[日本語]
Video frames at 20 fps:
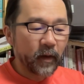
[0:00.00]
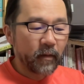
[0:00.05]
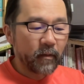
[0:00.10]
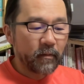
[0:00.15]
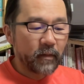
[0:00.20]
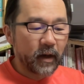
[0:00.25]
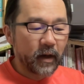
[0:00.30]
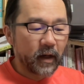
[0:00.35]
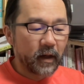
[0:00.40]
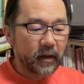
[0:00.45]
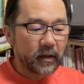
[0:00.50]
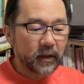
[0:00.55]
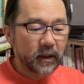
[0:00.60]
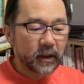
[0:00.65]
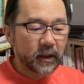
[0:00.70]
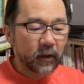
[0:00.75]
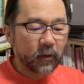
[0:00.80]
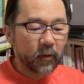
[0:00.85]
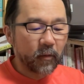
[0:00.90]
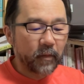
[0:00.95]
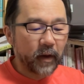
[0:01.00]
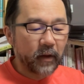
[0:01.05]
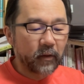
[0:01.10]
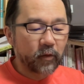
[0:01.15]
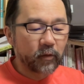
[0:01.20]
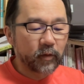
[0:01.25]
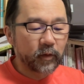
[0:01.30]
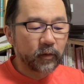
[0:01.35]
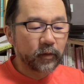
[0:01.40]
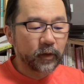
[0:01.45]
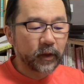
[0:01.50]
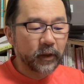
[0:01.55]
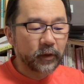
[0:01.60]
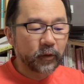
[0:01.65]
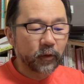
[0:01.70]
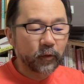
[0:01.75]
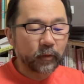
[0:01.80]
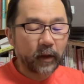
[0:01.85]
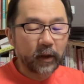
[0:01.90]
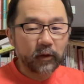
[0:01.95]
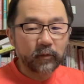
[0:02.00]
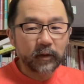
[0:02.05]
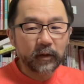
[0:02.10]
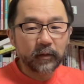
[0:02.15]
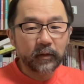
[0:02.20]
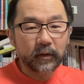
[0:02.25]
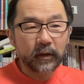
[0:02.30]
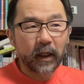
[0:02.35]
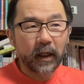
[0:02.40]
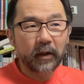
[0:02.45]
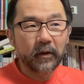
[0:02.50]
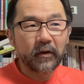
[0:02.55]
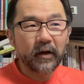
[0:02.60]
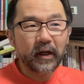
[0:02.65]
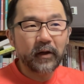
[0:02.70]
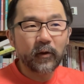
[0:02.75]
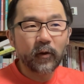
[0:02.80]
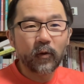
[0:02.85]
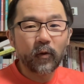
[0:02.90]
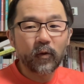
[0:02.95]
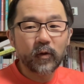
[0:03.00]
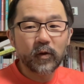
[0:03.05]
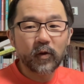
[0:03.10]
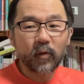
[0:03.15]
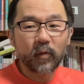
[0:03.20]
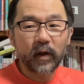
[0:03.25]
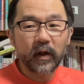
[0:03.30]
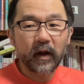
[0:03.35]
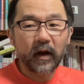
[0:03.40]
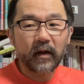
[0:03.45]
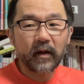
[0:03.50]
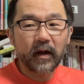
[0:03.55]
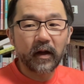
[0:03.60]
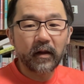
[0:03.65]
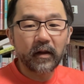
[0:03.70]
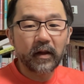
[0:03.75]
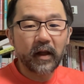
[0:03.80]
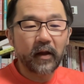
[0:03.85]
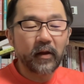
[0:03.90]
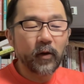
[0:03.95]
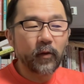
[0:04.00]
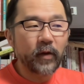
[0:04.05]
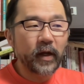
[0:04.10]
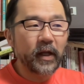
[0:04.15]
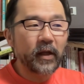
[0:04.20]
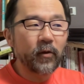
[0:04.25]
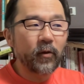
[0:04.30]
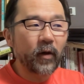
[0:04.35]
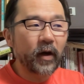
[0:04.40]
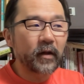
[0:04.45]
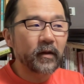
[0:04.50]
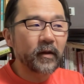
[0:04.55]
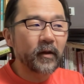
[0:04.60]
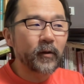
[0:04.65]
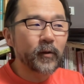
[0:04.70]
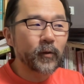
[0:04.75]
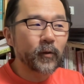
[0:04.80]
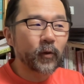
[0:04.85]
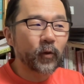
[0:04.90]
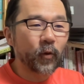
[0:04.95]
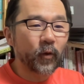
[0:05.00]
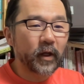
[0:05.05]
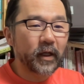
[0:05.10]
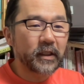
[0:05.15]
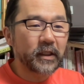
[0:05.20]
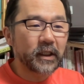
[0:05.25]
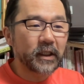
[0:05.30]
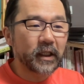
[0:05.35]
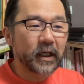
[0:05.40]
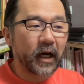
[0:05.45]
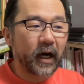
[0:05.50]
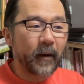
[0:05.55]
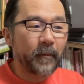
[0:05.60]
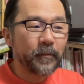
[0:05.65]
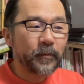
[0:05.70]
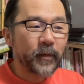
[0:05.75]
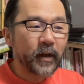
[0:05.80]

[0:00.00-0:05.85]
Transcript: まあ下のパンの部分が、食パンの部分が、いわゆるトーストみたいになって、で、上に乗っかってるその溶け地が、